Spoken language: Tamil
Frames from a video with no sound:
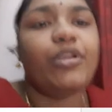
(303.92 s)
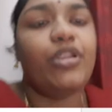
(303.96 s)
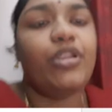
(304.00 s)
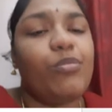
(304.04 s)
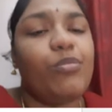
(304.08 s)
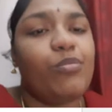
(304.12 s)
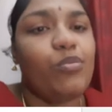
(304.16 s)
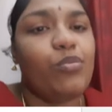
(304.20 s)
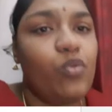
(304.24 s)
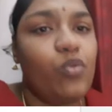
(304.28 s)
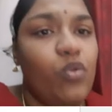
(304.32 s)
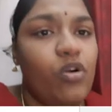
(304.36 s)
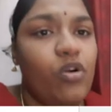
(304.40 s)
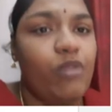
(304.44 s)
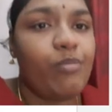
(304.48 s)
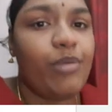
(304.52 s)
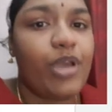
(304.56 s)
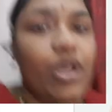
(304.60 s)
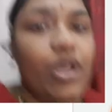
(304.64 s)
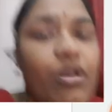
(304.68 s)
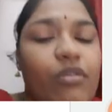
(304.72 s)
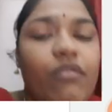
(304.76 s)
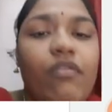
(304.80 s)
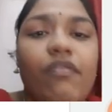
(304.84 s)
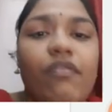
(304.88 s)
இந்த மூணு
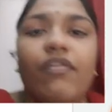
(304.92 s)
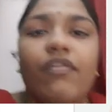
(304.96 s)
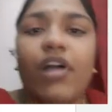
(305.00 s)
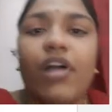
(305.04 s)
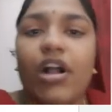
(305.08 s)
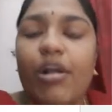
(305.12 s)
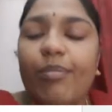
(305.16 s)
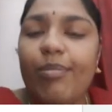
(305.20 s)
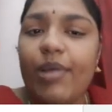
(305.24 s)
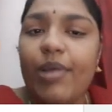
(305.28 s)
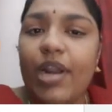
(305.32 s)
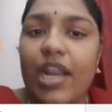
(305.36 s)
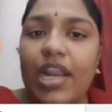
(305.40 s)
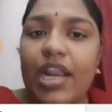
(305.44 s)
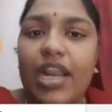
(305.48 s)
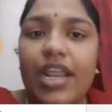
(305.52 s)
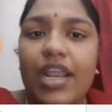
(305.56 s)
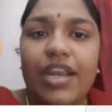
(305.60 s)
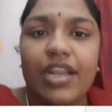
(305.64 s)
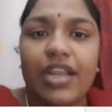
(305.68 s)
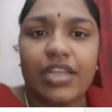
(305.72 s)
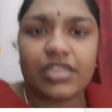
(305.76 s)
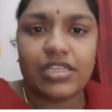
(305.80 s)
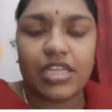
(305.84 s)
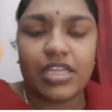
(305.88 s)
பேரும் வகுப்பறையில்
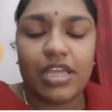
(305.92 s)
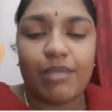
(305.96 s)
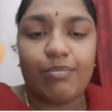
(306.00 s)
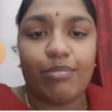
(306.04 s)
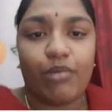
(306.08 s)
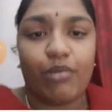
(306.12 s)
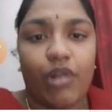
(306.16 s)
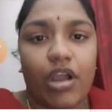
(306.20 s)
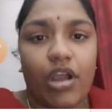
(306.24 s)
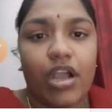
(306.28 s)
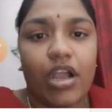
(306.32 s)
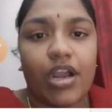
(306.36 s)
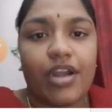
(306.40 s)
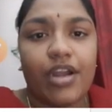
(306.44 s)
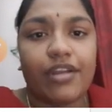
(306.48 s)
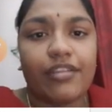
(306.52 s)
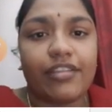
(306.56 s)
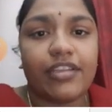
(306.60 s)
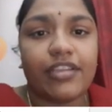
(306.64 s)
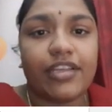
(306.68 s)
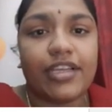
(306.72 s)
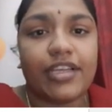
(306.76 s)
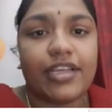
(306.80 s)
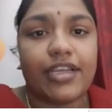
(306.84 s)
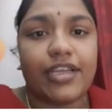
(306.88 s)
என்ன செய்ய போகிறாங்க
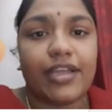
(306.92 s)
அடுத்து